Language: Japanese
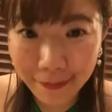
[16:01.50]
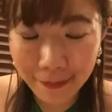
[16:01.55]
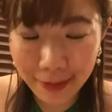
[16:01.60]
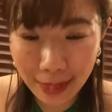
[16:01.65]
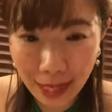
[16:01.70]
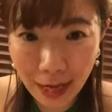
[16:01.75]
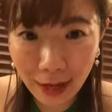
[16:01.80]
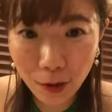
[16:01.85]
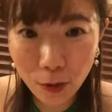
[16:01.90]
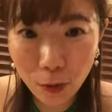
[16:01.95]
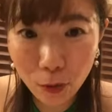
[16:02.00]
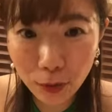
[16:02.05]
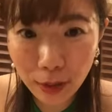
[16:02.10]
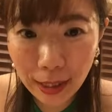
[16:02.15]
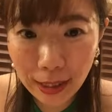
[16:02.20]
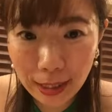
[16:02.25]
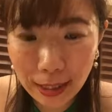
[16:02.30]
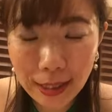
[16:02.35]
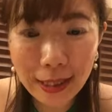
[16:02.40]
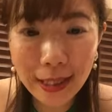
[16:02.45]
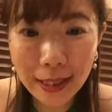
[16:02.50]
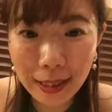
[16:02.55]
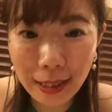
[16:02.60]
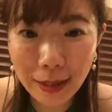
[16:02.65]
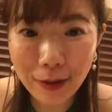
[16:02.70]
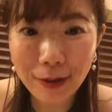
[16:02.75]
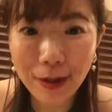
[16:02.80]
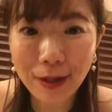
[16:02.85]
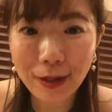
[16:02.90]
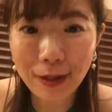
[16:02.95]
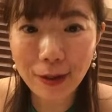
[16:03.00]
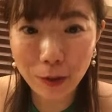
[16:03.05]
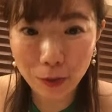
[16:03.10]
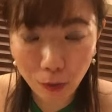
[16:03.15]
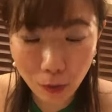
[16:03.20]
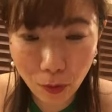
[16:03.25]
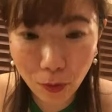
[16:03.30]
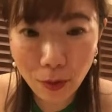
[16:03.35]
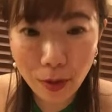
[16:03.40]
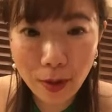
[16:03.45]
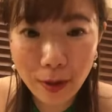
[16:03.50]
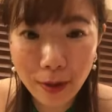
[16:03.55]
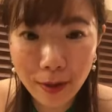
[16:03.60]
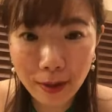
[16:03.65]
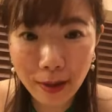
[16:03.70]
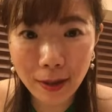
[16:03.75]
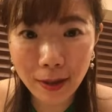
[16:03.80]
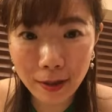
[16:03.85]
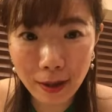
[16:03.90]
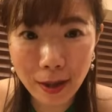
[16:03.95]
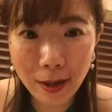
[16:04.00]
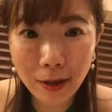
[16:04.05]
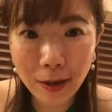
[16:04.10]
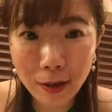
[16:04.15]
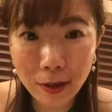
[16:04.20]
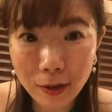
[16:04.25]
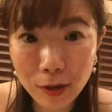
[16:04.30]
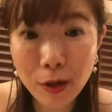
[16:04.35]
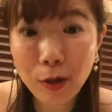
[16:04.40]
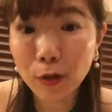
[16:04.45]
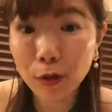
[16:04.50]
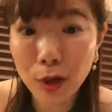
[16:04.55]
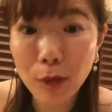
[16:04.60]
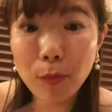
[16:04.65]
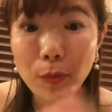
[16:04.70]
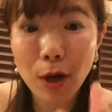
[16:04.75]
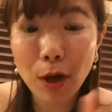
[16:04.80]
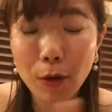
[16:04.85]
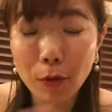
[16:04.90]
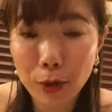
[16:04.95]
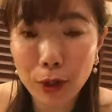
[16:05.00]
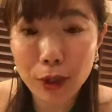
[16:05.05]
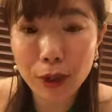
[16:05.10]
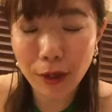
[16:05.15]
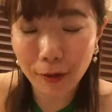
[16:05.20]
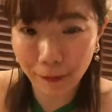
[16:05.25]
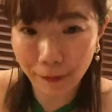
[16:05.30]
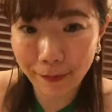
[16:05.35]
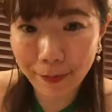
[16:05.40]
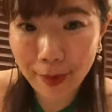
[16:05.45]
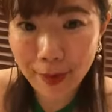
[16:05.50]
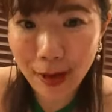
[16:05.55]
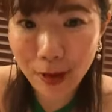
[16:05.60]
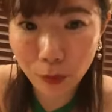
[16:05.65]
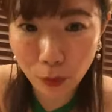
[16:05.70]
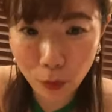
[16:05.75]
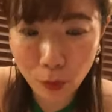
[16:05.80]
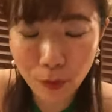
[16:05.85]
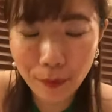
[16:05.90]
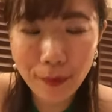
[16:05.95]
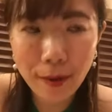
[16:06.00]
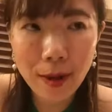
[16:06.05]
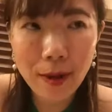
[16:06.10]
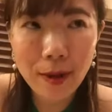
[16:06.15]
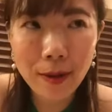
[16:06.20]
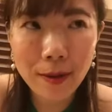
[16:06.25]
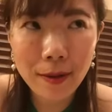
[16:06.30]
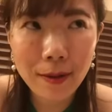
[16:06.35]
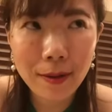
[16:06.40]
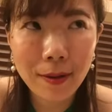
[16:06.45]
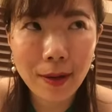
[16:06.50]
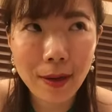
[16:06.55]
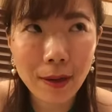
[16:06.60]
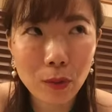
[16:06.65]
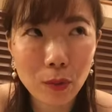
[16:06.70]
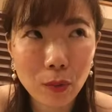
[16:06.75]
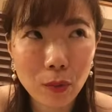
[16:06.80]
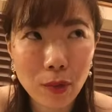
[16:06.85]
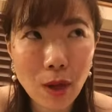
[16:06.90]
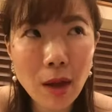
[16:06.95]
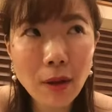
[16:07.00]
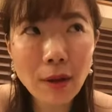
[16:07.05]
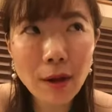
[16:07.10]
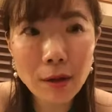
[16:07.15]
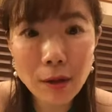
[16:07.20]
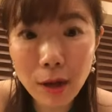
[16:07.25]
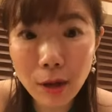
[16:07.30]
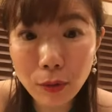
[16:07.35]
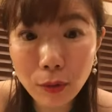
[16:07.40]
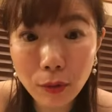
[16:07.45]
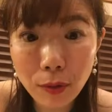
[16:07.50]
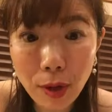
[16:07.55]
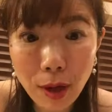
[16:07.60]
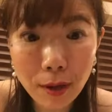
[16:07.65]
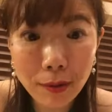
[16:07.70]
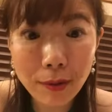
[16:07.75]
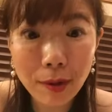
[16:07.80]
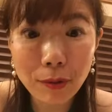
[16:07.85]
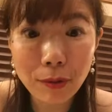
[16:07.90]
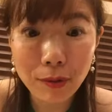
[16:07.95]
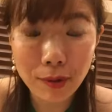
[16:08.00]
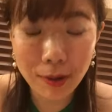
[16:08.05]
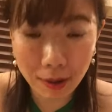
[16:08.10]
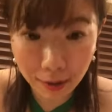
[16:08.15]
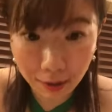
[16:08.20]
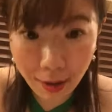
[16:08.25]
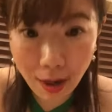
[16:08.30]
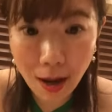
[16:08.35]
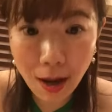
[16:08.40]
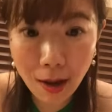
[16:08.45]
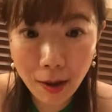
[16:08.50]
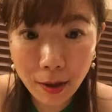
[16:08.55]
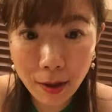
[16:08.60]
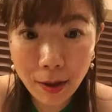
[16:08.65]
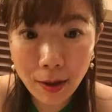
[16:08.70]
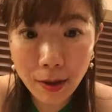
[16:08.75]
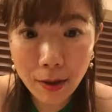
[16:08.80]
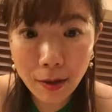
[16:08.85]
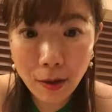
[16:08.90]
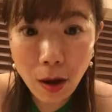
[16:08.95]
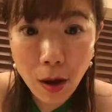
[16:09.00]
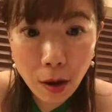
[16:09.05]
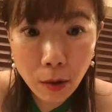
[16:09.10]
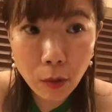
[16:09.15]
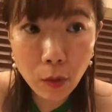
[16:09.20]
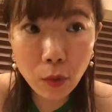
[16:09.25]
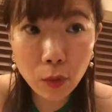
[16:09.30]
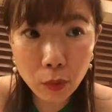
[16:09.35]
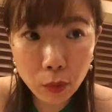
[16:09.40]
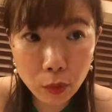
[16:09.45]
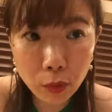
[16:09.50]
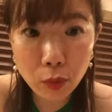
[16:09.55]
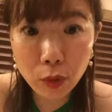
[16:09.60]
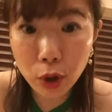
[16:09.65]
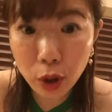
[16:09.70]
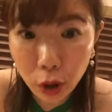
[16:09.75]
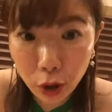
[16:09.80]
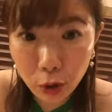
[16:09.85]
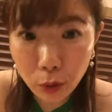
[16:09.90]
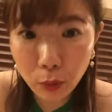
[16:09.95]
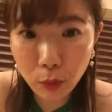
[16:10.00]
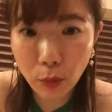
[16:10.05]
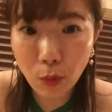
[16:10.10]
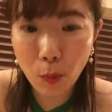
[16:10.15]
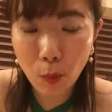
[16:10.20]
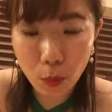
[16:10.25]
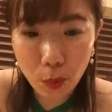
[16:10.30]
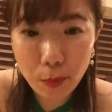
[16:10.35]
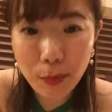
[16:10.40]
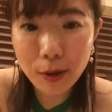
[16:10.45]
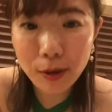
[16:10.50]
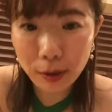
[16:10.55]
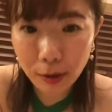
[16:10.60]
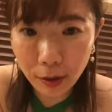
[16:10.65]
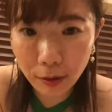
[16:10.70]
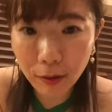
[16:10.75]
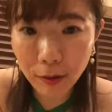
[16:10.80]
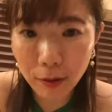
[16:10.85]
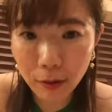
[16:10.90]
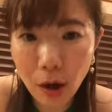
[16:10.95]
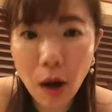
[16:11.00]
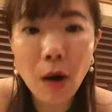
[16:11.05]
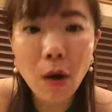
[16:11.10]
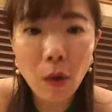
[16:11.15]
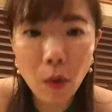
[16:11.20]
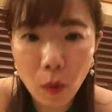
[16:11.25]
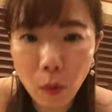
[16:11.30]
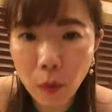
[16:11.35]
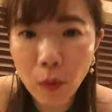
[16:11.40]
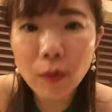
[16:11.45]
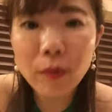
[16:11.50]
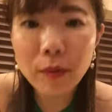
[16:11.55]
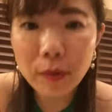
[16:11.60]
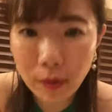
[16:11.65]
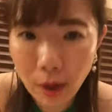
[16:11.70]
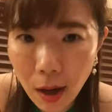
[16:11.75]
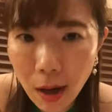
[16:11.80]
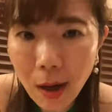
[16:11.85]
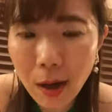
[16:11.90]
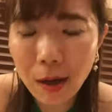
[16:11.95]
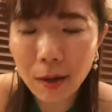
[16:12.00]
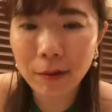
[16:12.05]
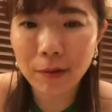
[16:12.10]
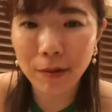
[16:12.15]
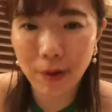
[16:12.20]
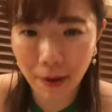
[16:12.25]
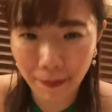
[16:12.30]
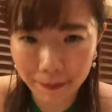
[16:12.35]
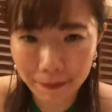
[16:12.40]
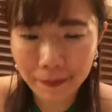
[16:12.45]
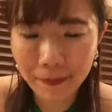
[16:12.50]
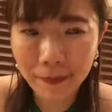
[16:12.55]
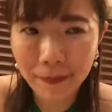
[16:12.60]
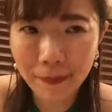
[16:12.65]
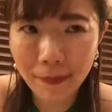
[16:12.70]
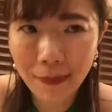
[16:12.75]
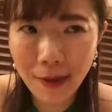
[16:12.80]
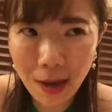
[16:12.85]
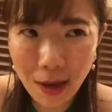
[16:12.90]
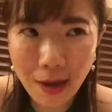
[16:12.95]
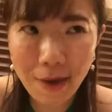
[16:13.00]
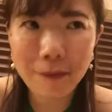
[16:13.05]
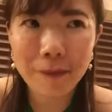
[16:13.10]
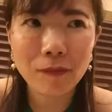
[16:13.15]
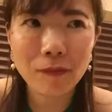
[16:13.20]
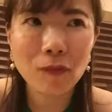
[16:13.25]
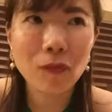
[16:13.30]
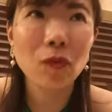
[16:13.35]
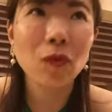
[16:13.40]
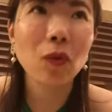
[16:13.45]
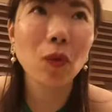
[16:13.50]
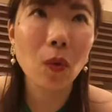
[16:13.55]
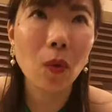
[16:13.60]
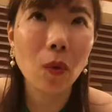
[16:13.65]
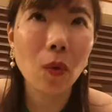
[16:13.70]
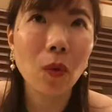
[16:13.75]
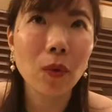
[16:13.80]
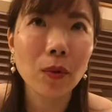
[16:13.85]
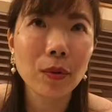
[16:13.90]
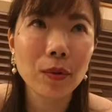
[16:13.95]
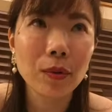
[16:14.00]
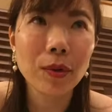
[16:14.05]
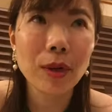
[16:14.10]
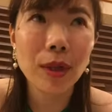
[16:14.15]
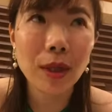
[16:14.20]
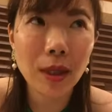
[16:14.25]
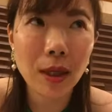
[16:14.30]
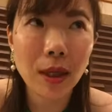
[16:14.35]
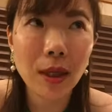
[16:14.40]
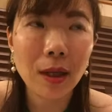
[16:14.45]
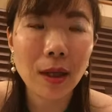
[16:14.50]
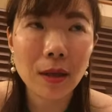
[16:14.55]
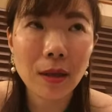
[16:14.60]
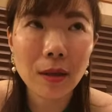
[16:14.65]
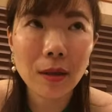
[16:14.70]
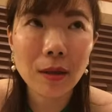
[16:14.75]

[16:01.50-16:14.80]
でここで何が言えるかっていうとだから全部確認したの。あのえーと、旦那さんと出会った時って「あこの人いい」と思いましたって言って「あ思った」ってでうんと次に